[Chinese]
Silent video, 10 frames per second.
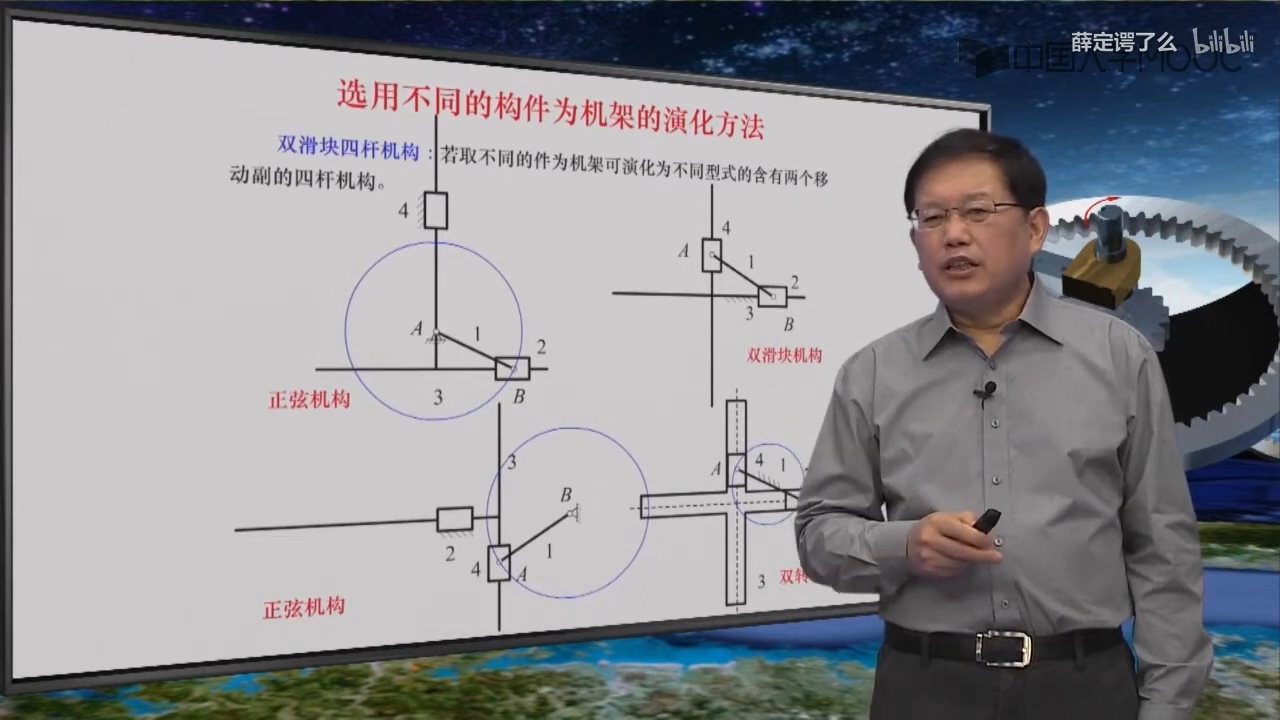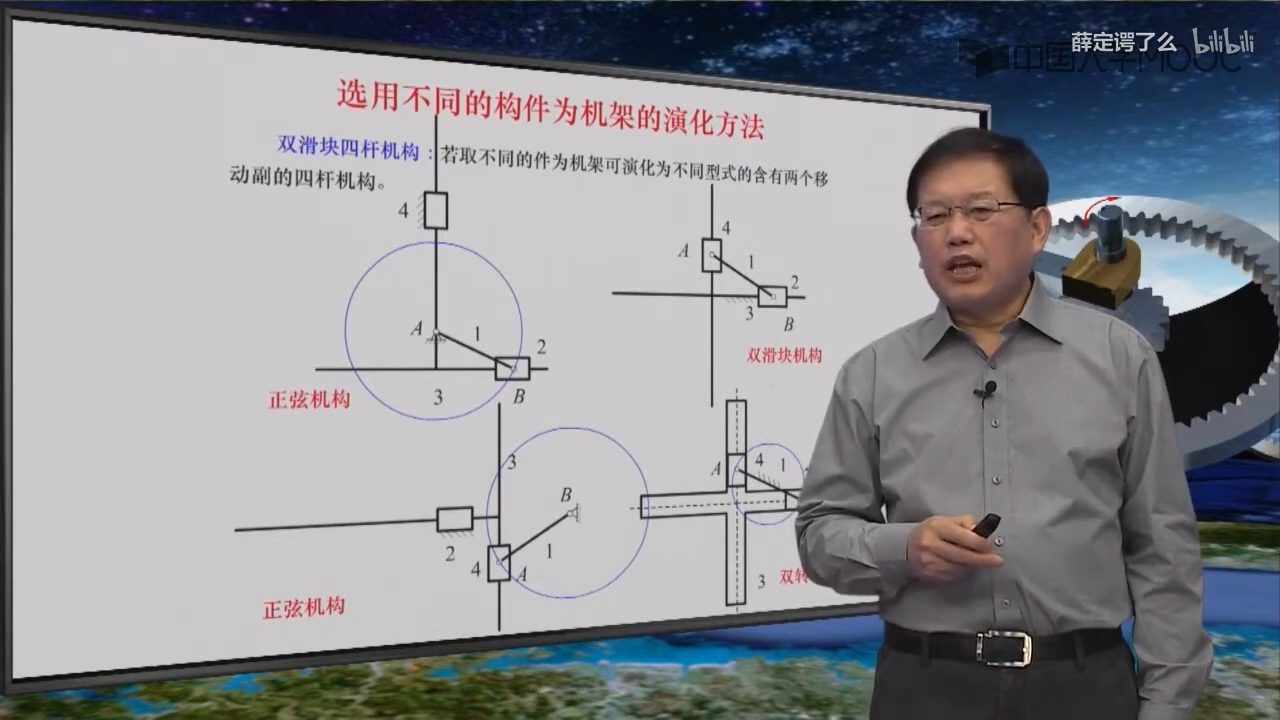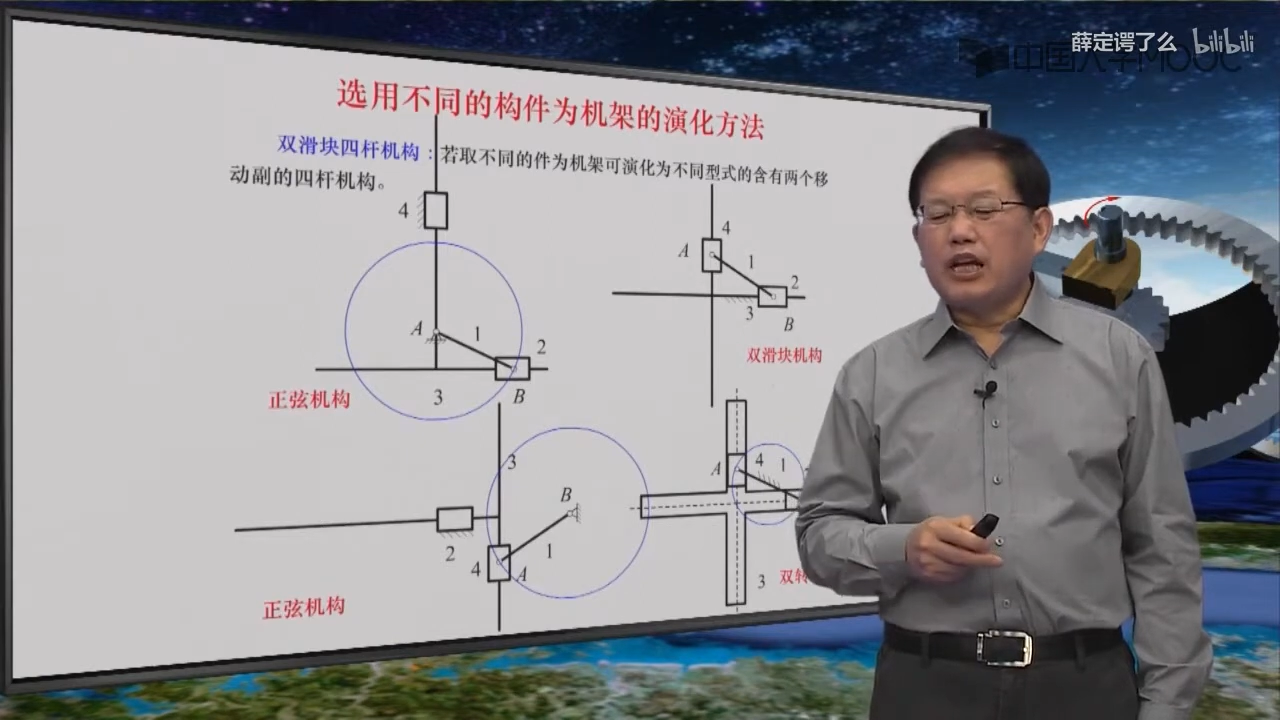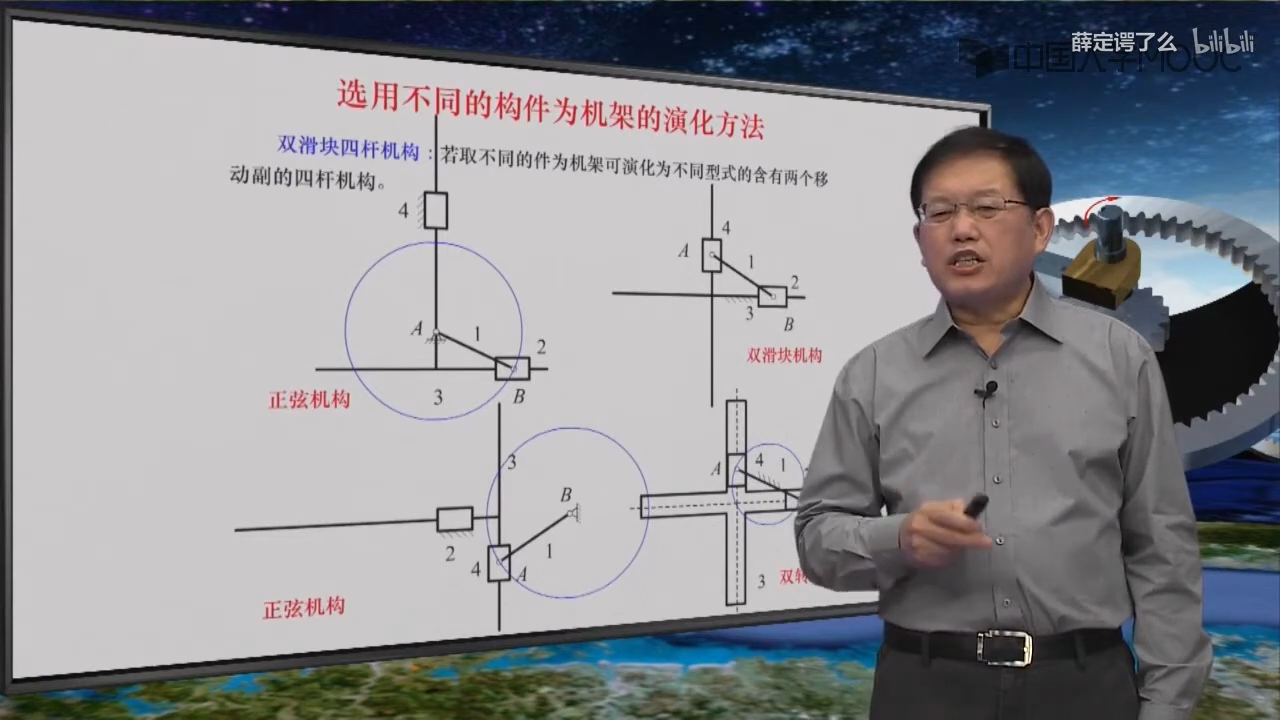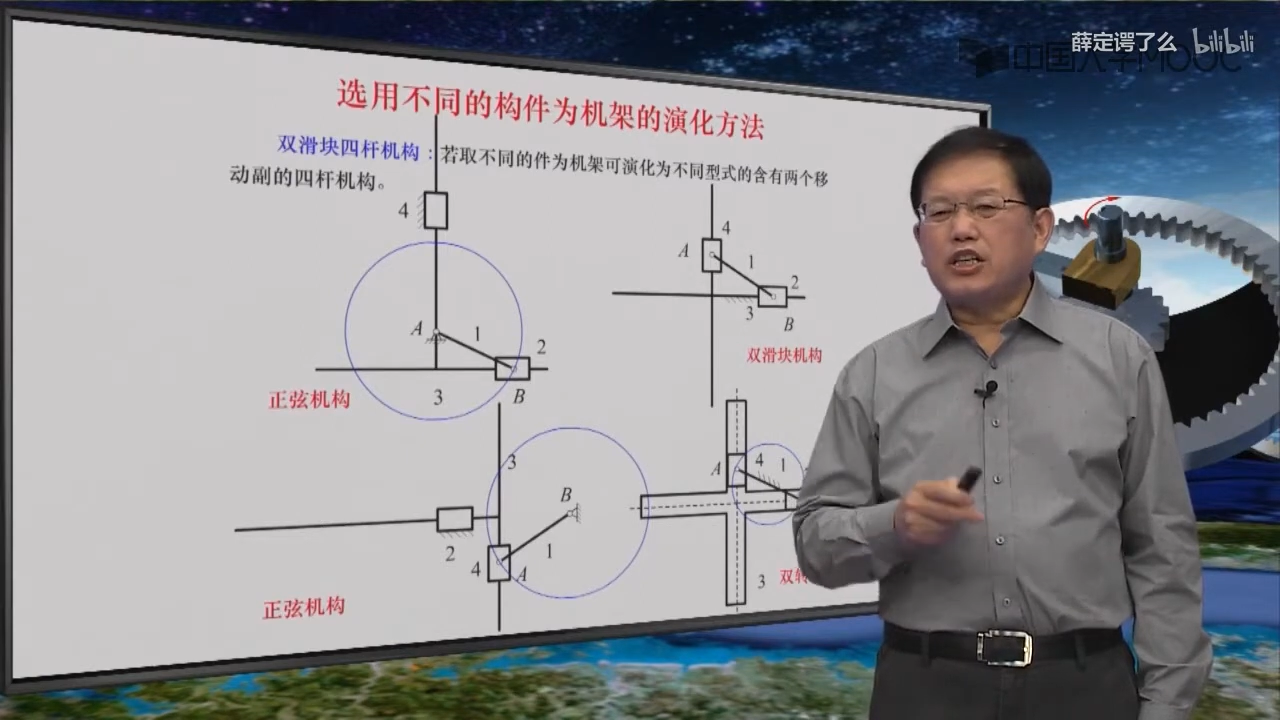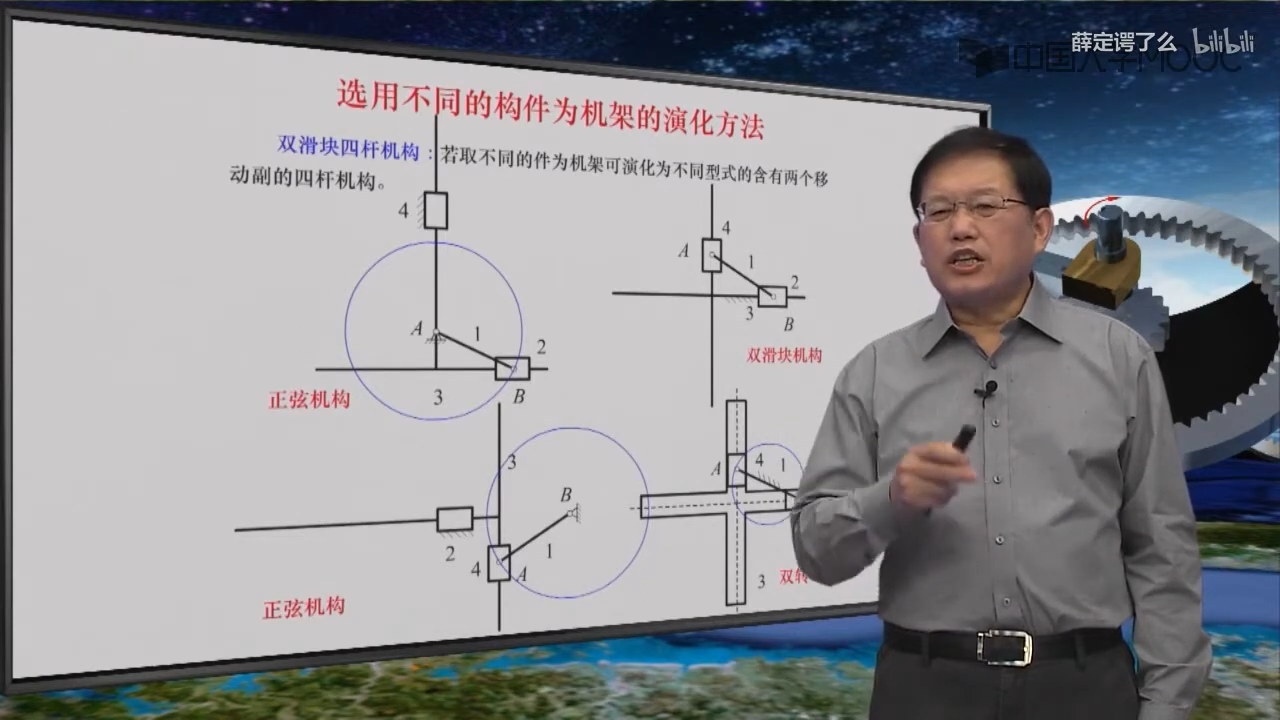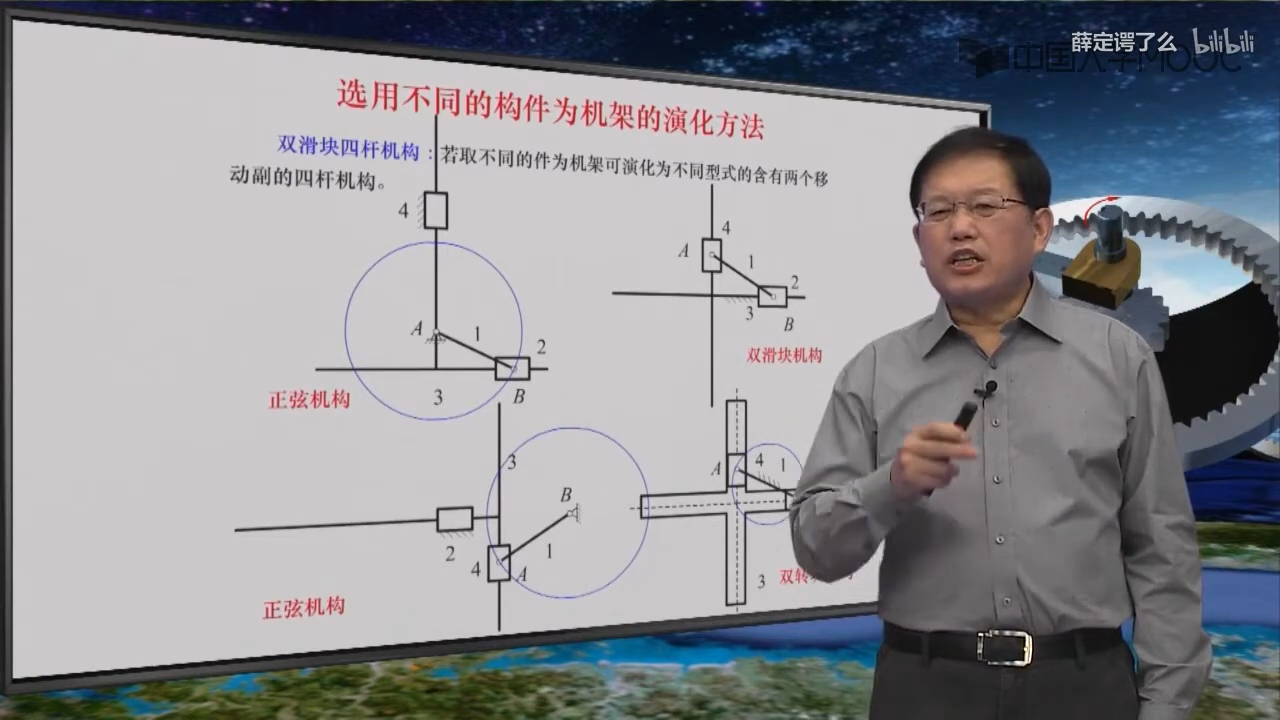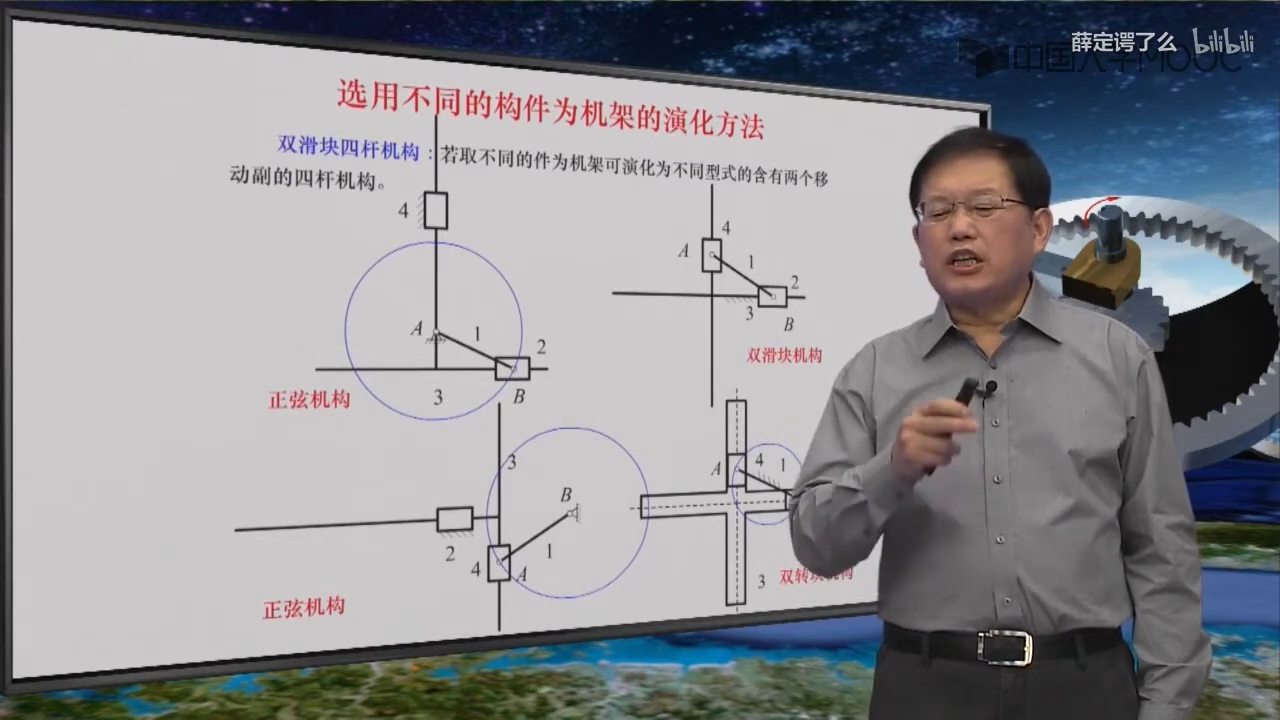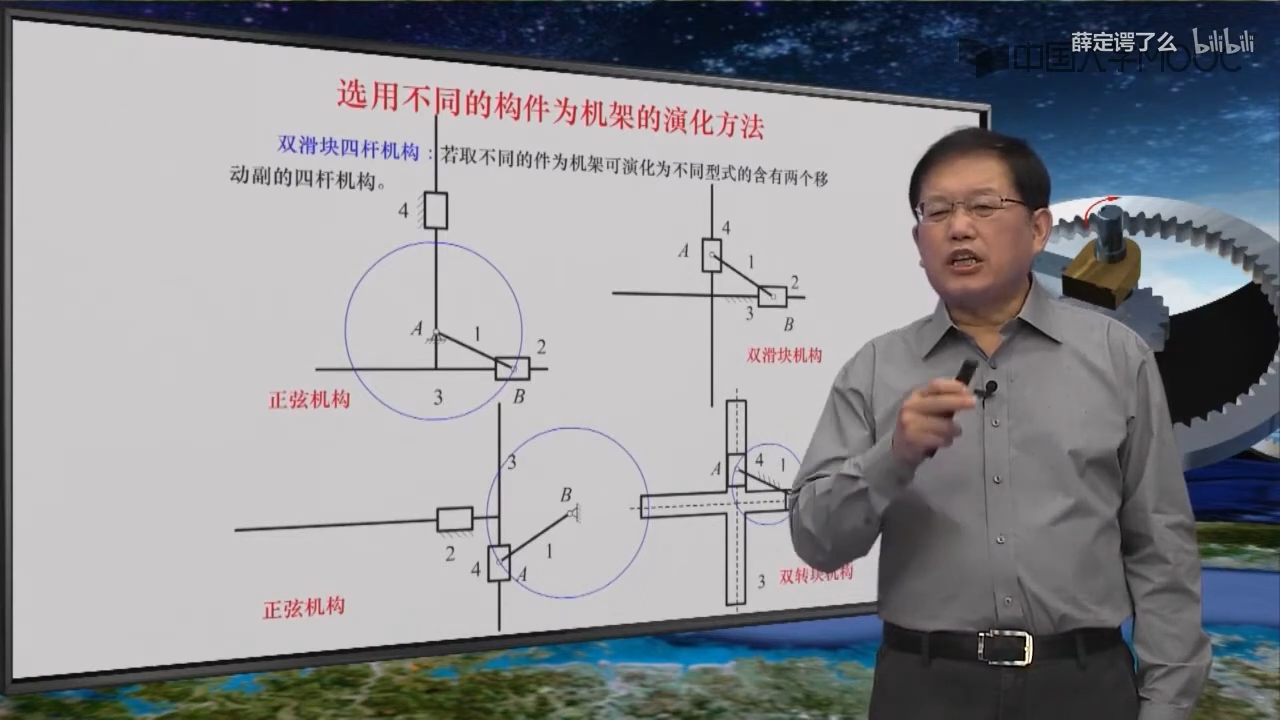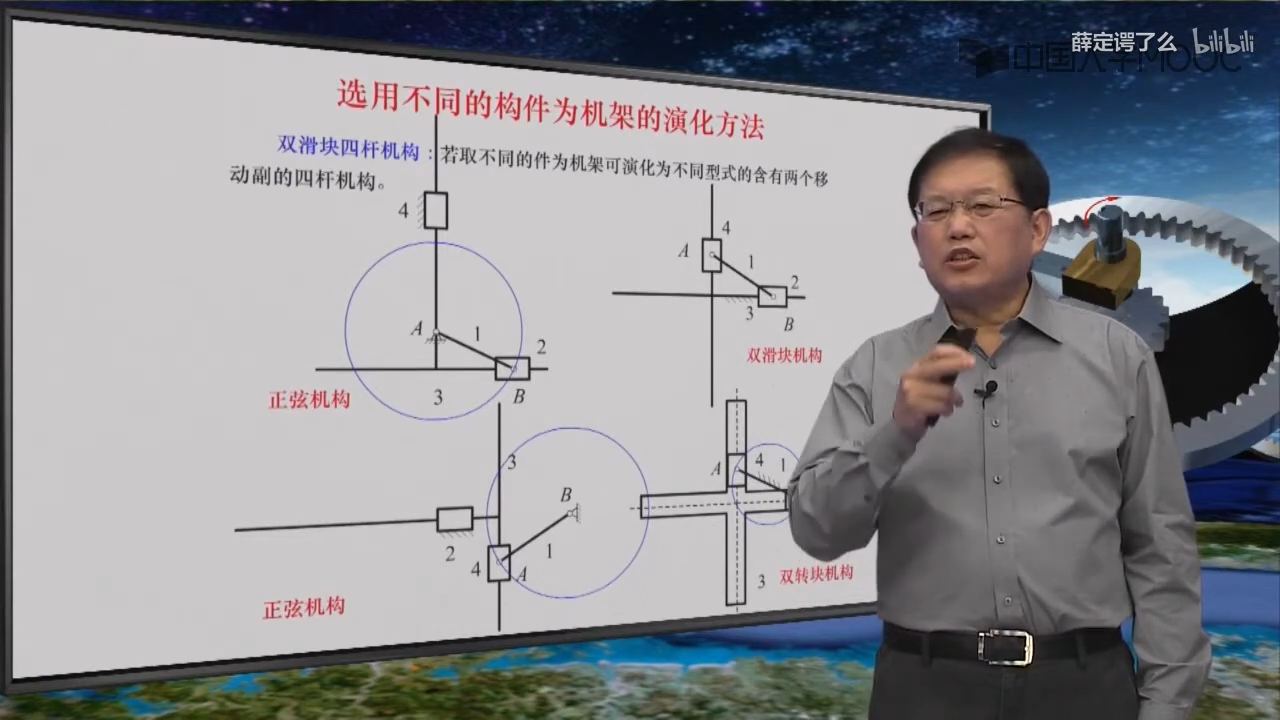它是一
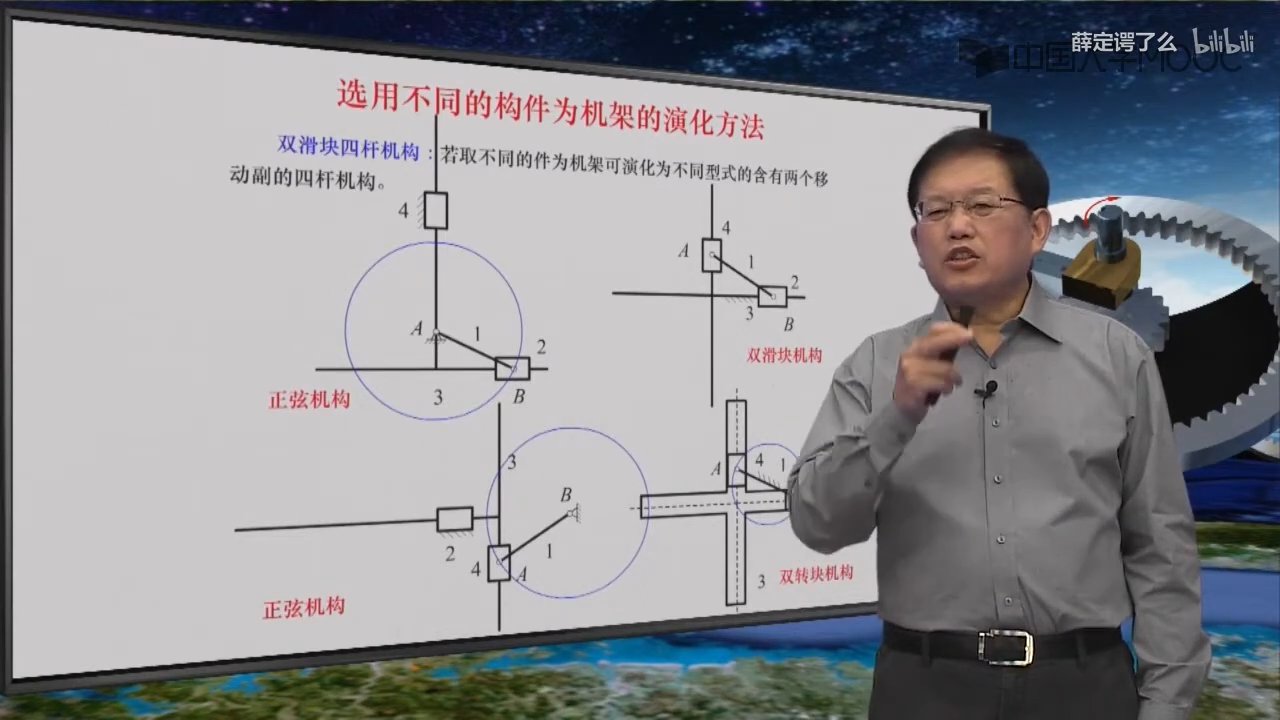个